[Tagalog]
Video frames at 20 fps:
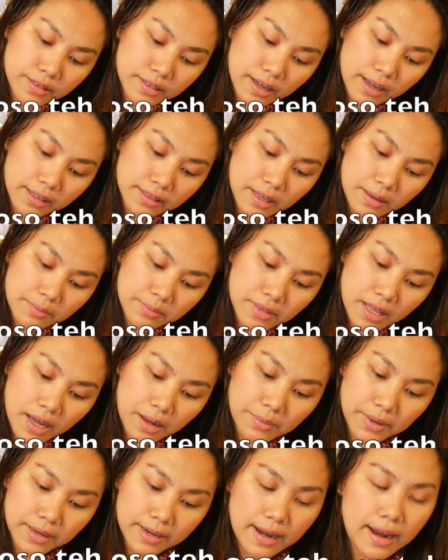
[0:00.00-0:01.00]

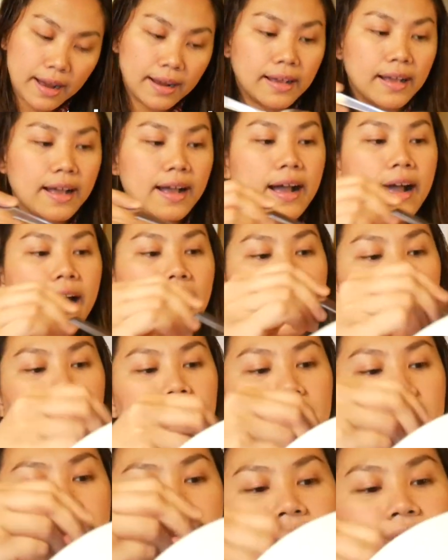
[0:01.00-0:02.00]
katamtaman lang.
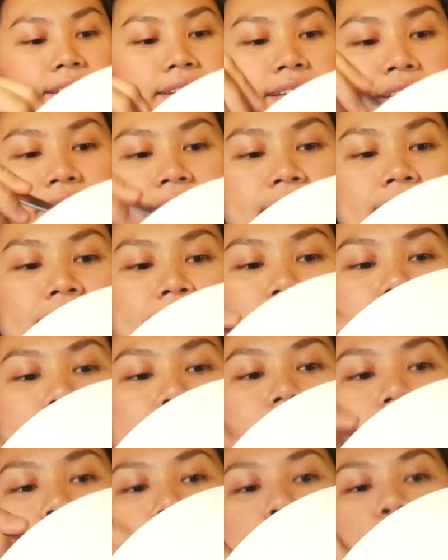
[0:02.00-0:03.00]
Kaya,
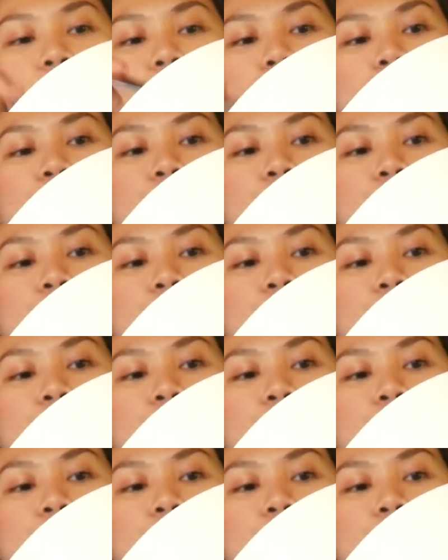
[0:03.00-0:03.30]
hindi siya yung